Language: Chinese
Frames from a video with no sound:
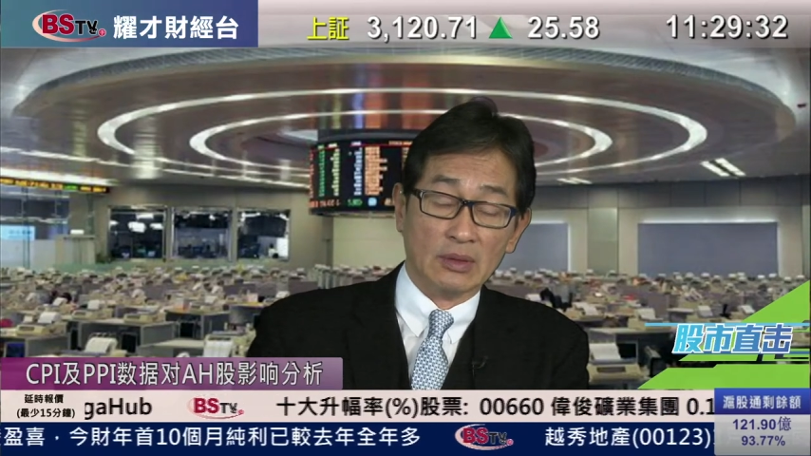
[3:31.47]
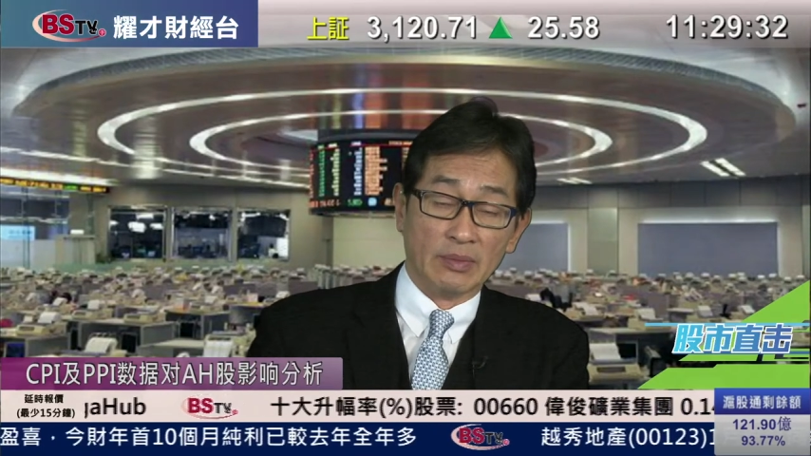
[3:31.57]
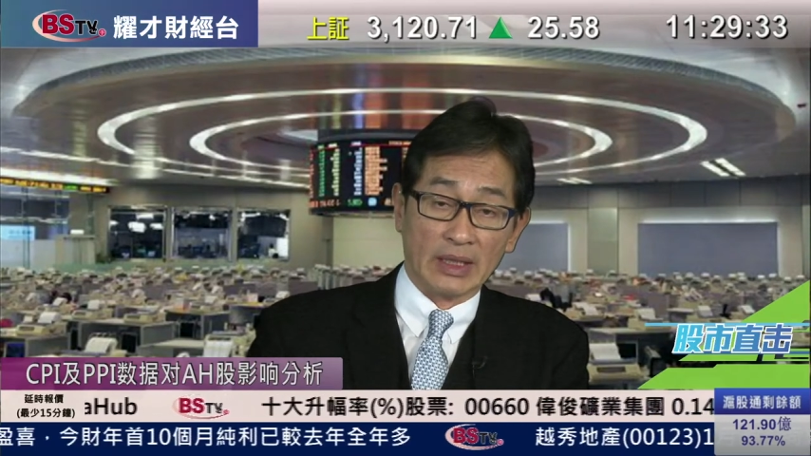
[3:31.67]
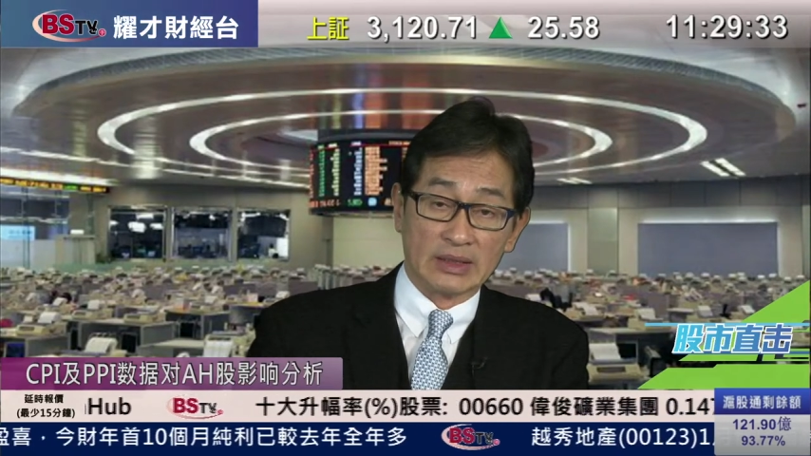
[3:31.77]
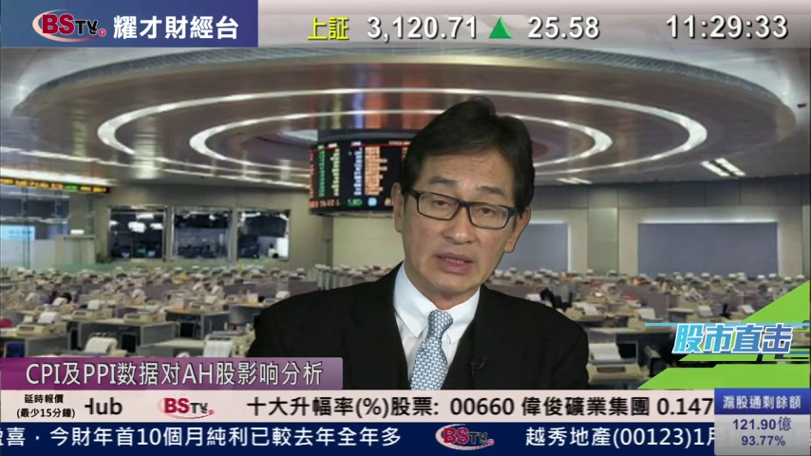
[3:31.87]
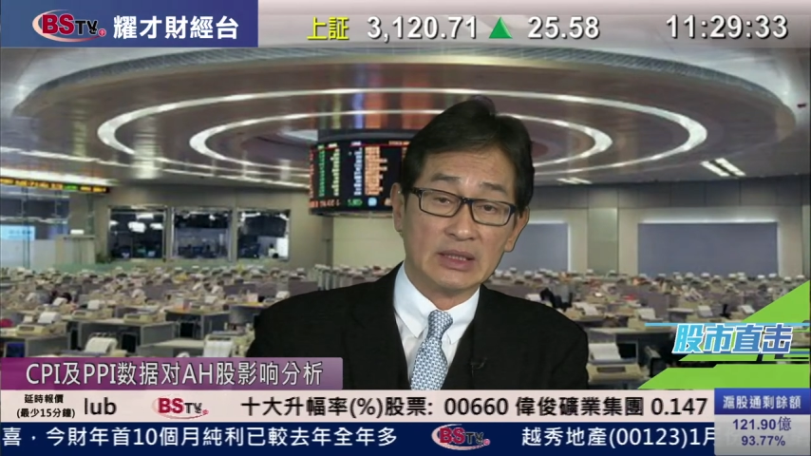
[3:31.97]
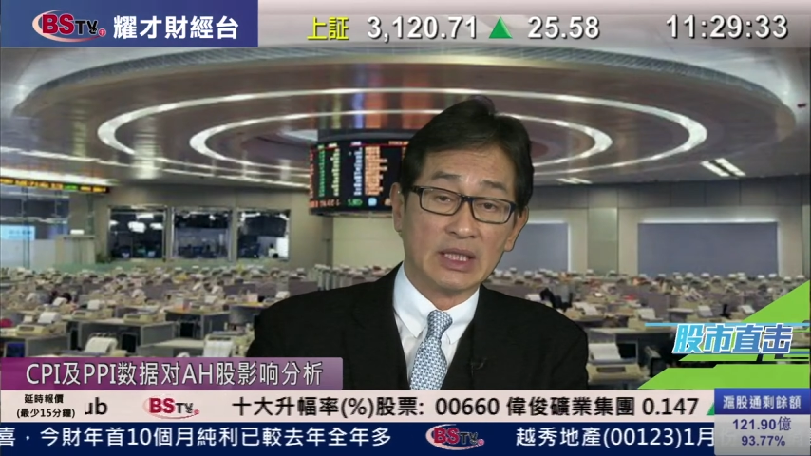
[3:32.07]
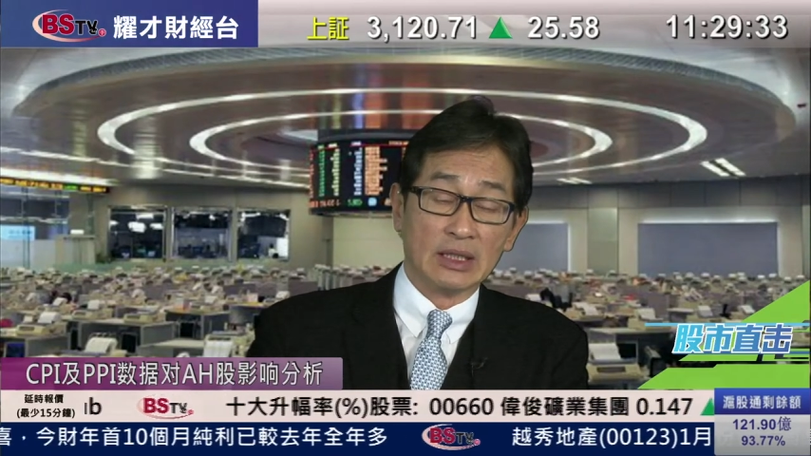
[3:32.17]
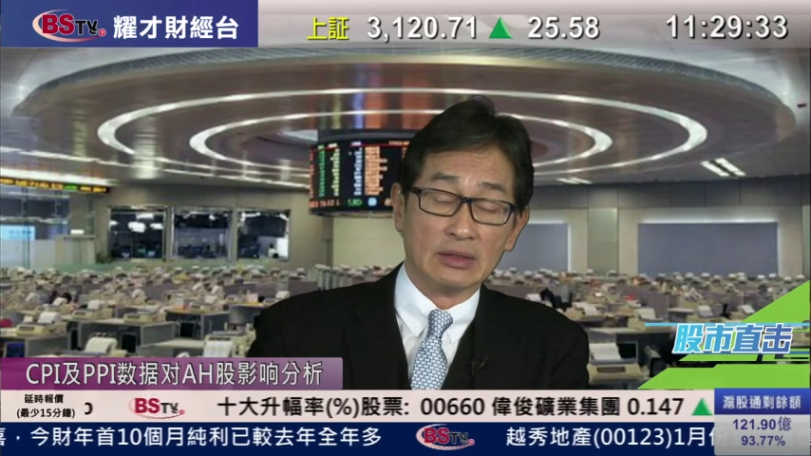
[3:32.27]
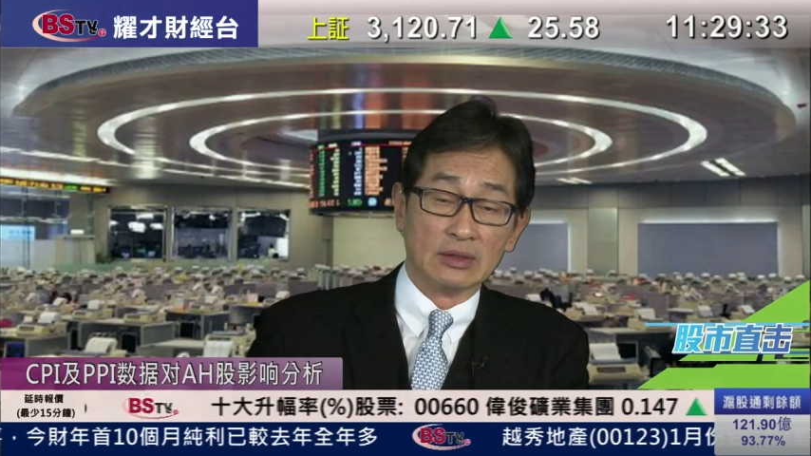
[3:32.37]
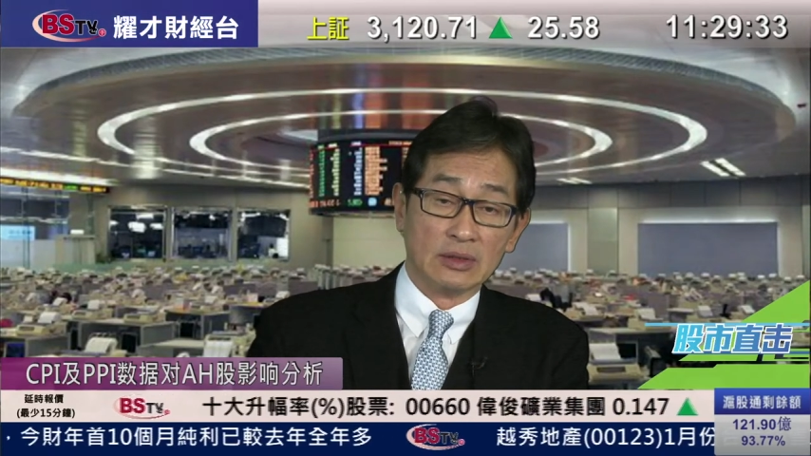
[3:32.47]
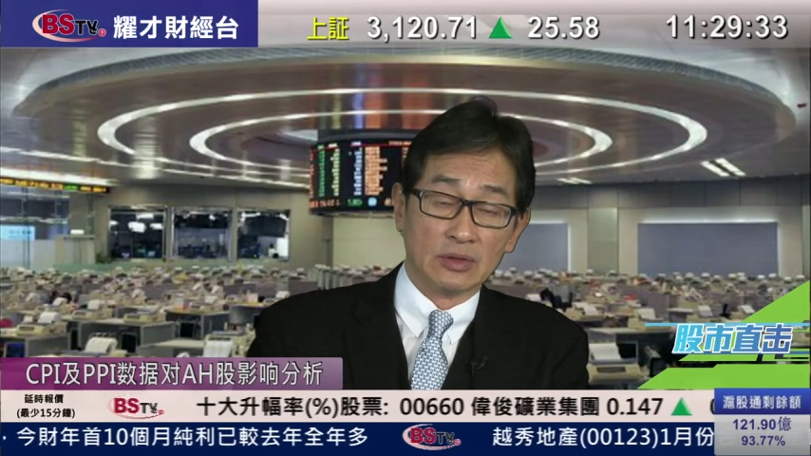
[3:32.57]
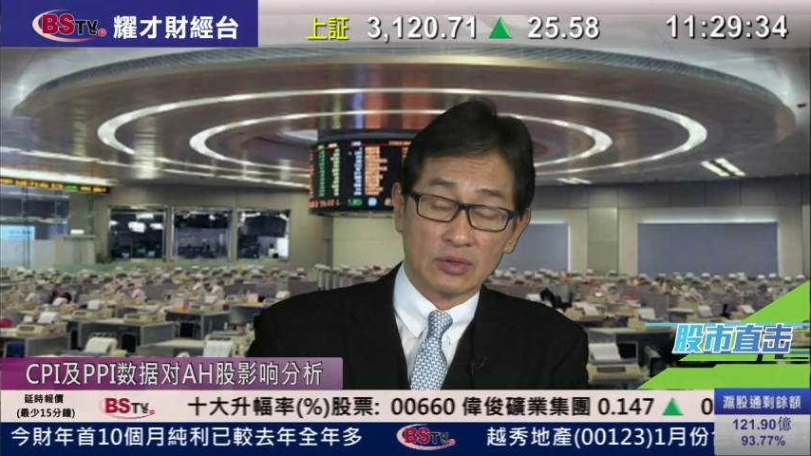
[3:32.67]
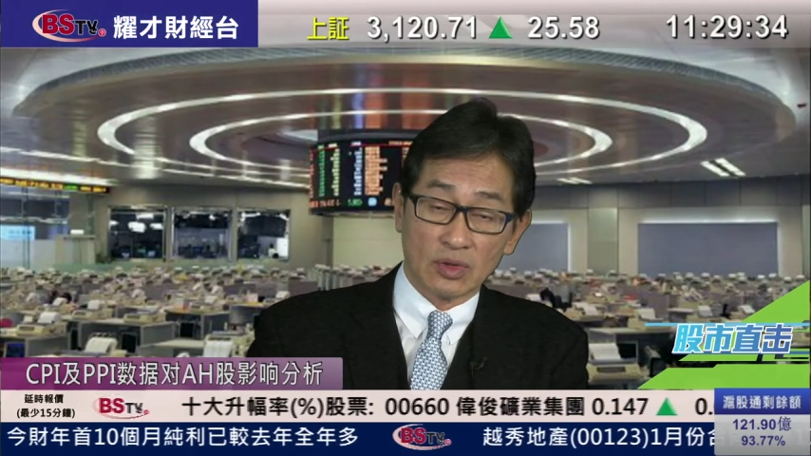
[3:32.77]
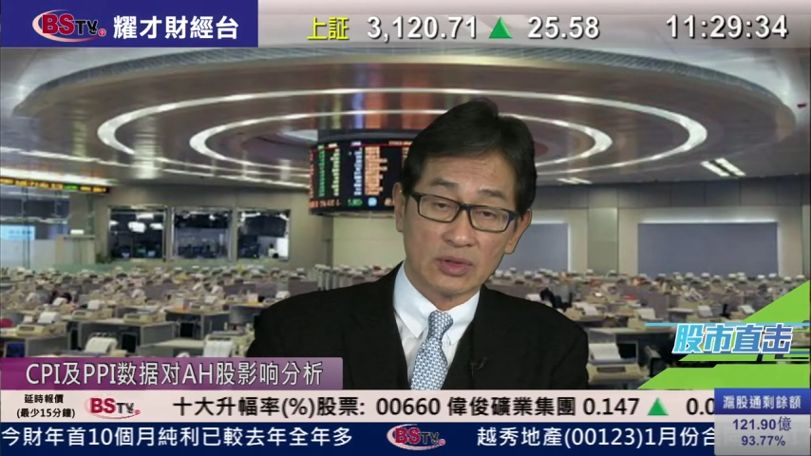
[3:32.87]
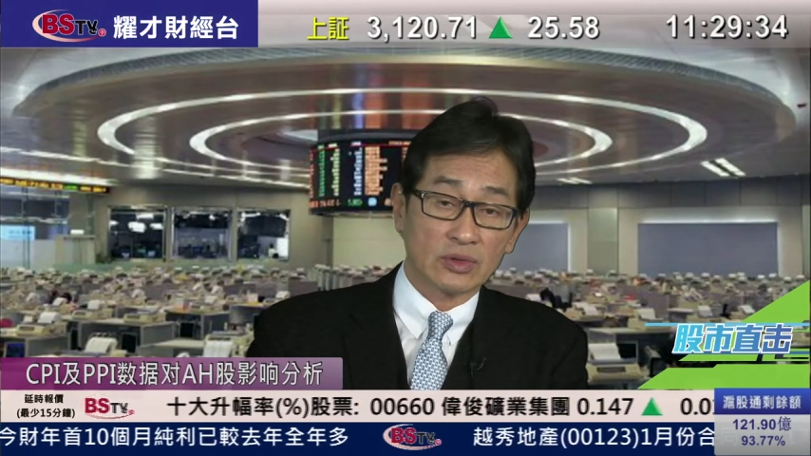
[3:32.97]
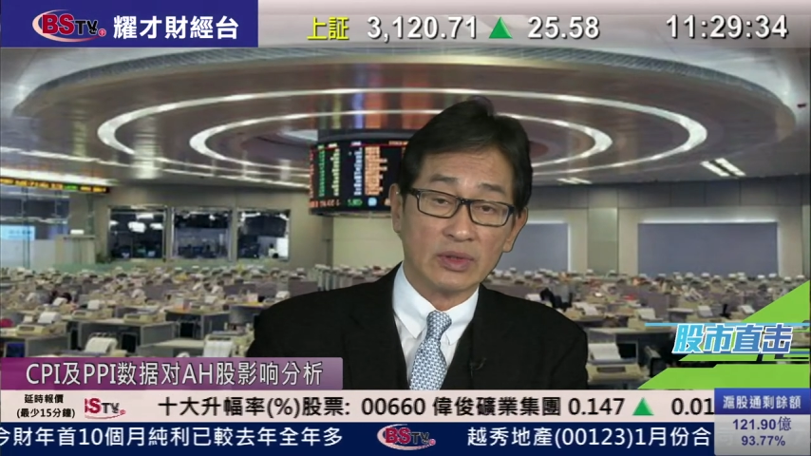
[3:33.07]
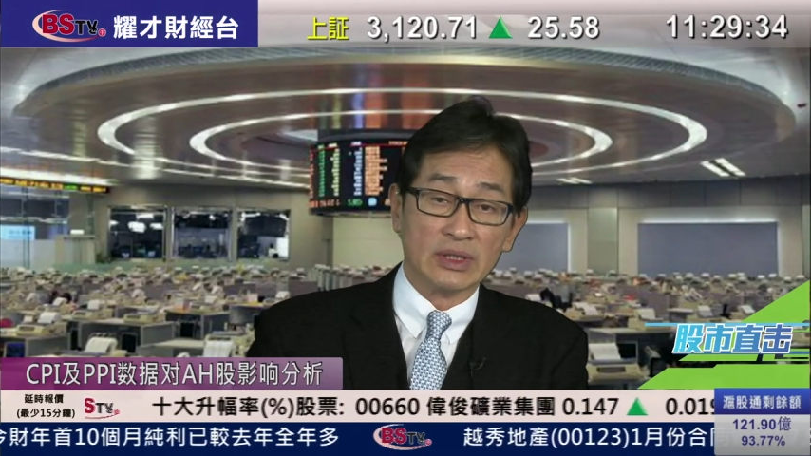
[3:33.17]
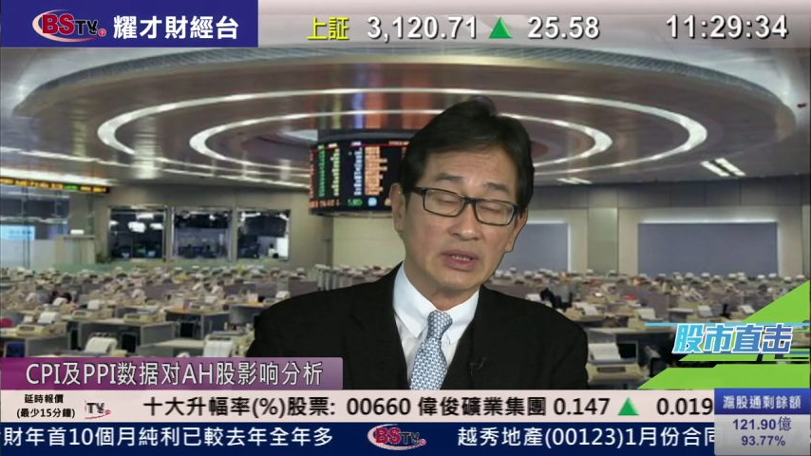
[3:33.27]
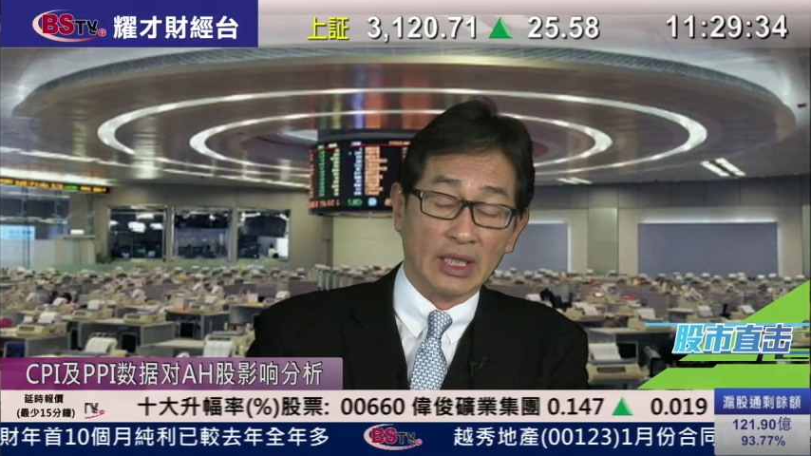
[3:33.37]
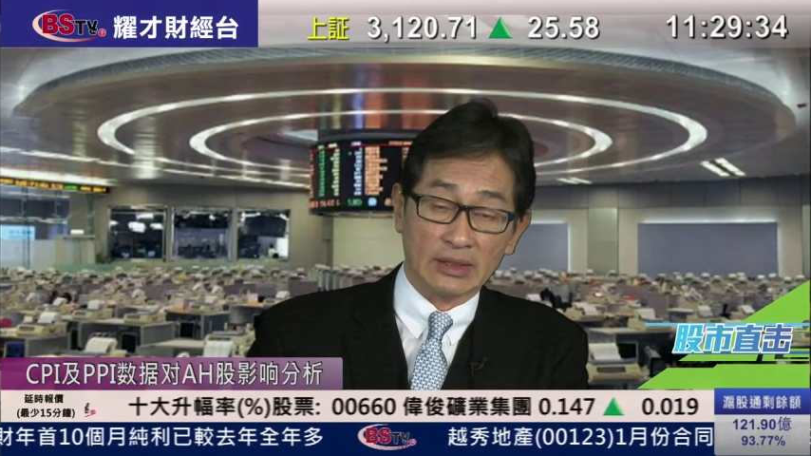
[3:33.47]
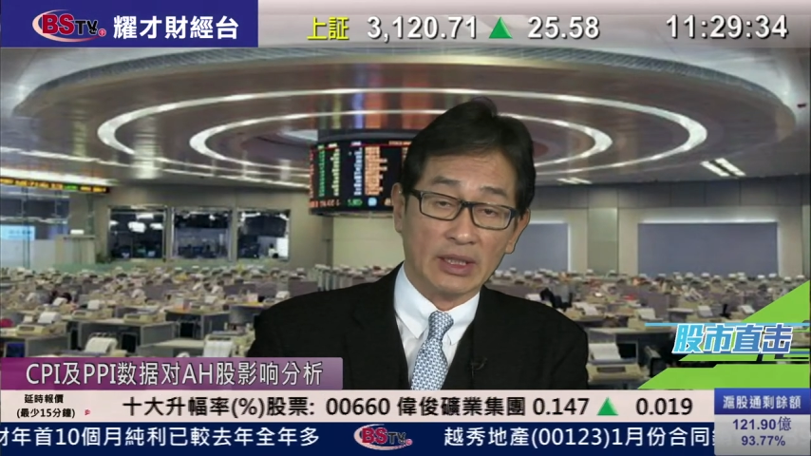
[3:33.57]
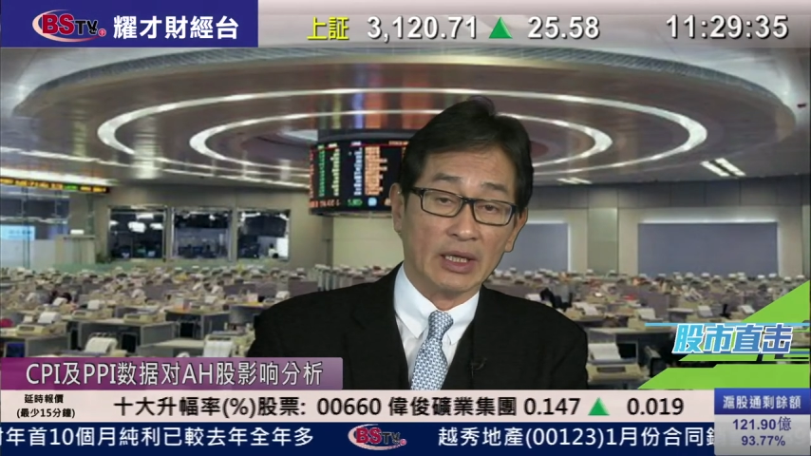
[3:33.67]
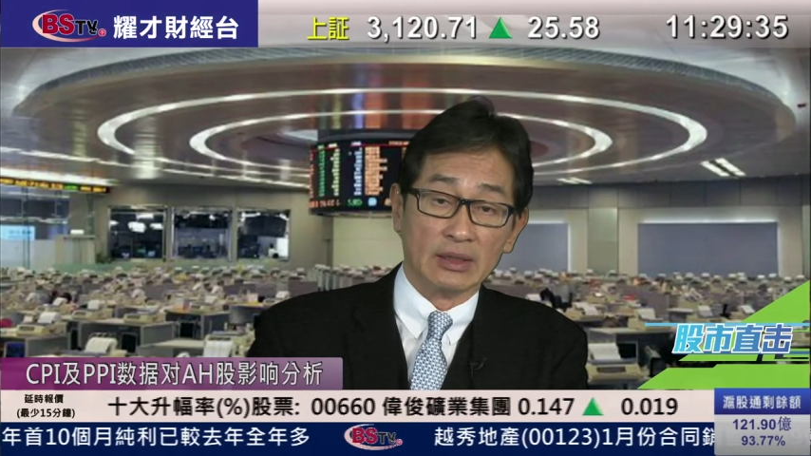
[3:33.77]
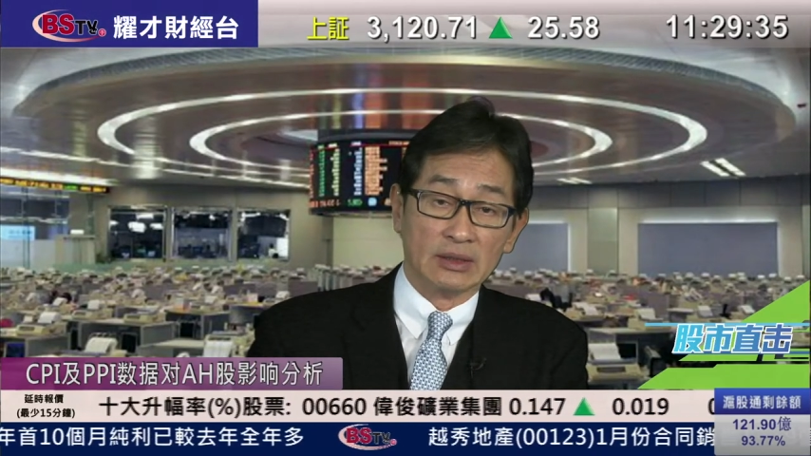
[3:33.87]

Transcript: 把基建多做一点点，